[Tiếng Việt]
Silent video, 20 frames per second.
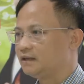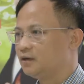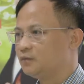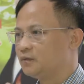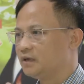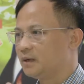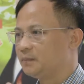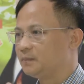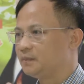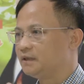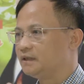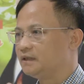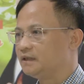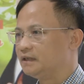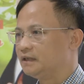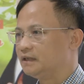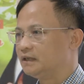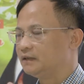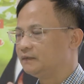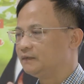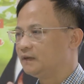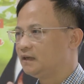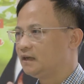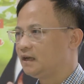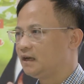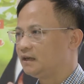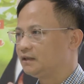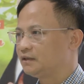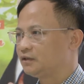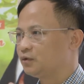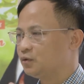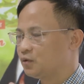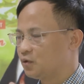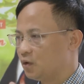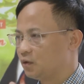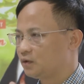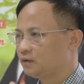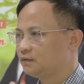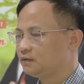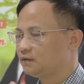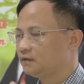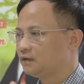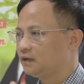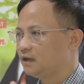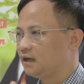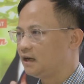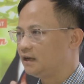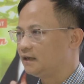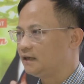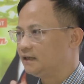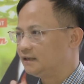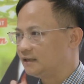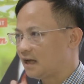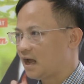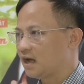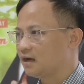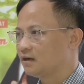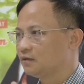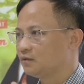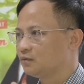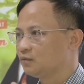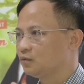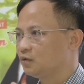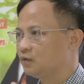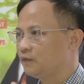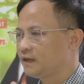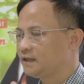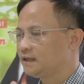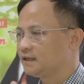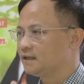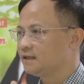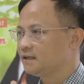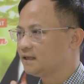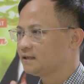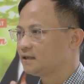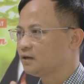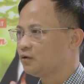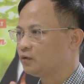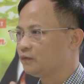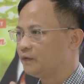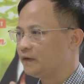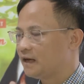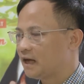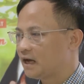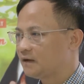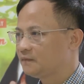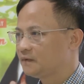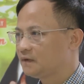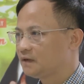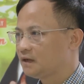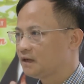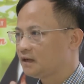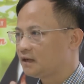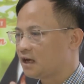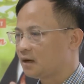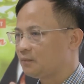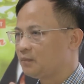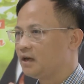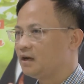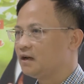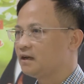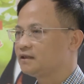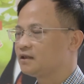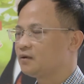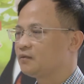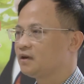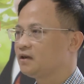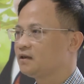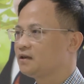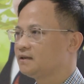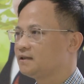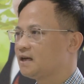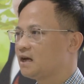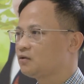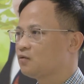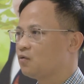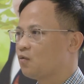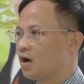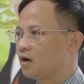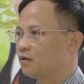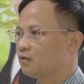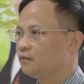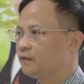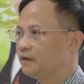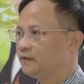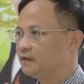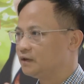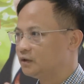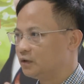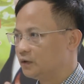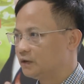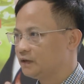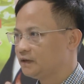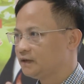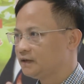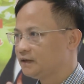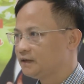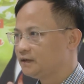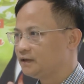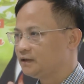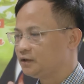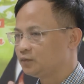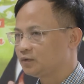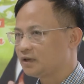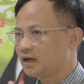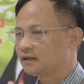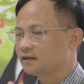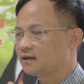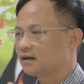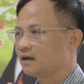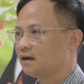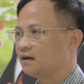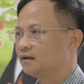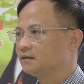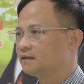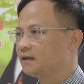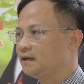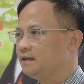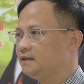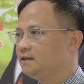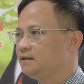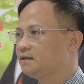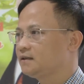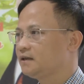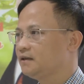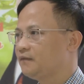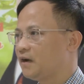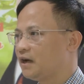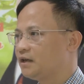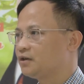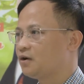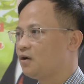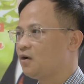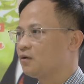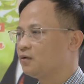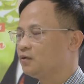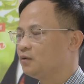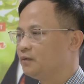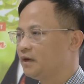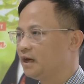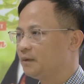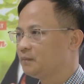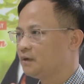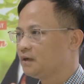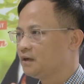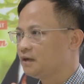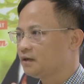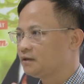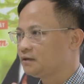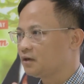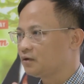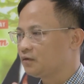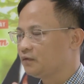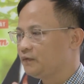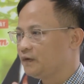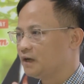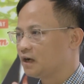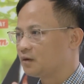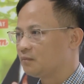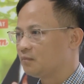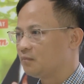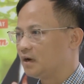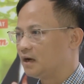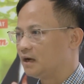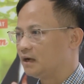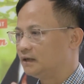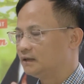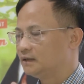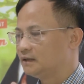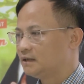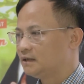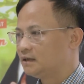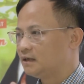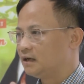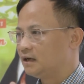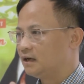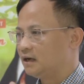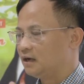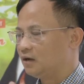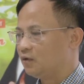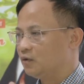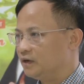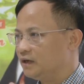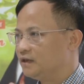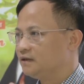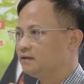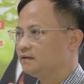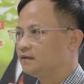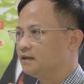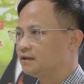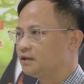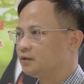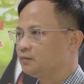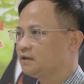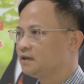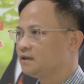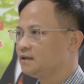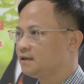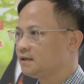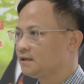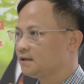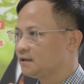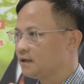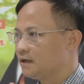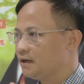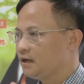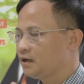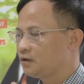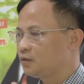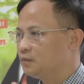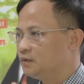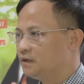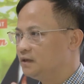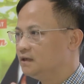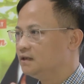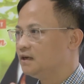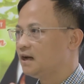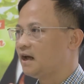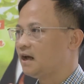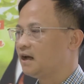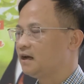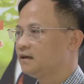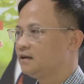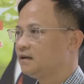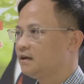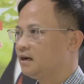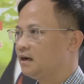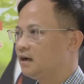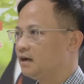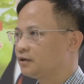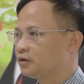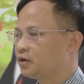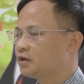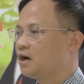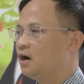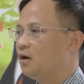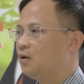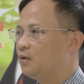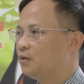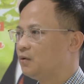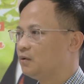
nông nghiệp thì vẫn là trụ cột, là nền tảng của phát triển kinh tế xã hội Việt Nam. Đặc biệt là trong cái thời gian khủng hoảng Covid vừa rồi thì chúng ta càng thấy cái vai trò của nông nghiệp trong cái việc mà à, ổn định đời sống dân sinh kinh tế cũng như là à, xuất khẩu